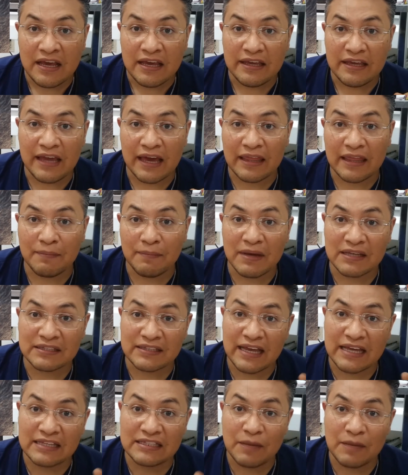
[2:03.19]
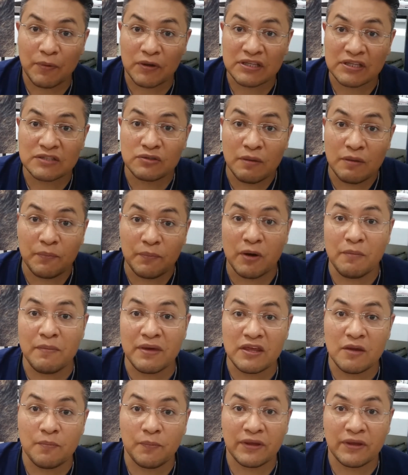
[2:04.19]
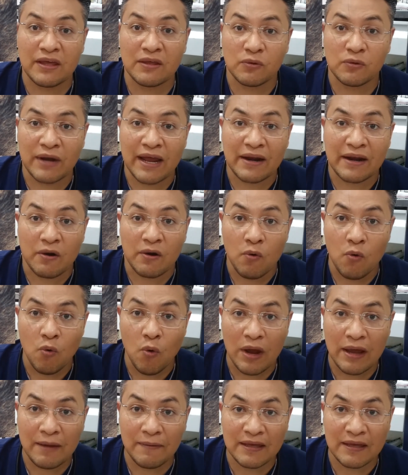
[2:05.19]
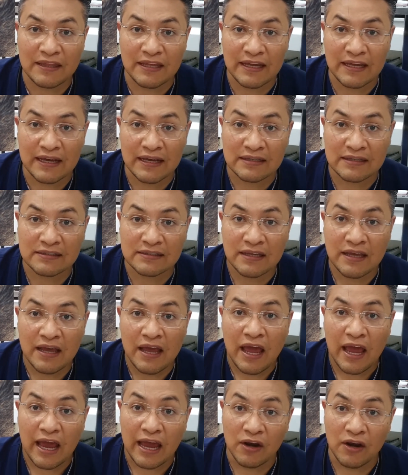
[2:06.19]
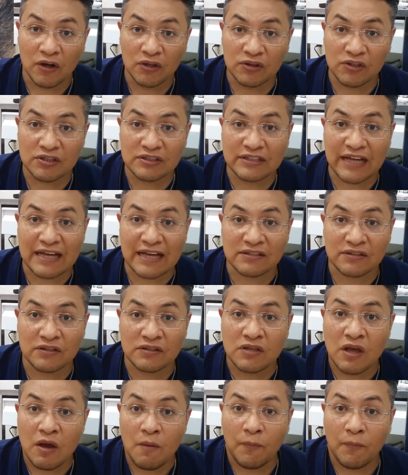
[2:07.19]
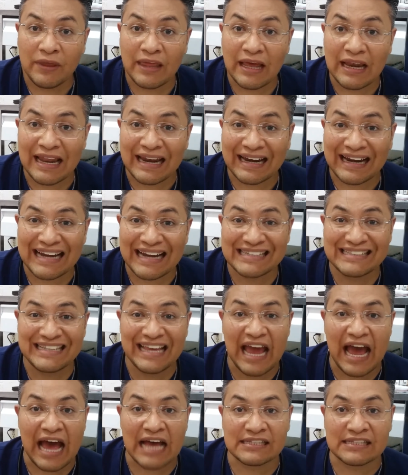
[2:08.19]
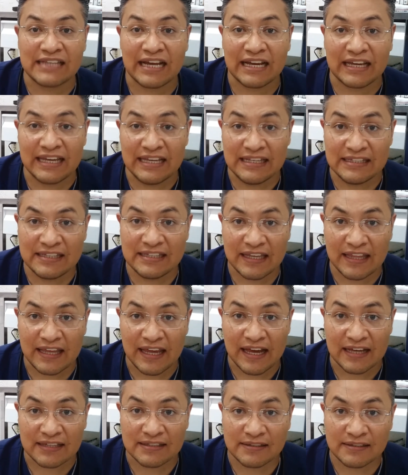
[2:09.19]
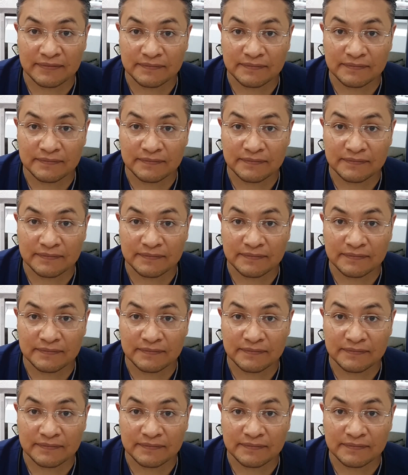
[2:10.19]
y además este proceso en promedio puede durar 9 días. En otros casos puede alargarse hasta 15 días.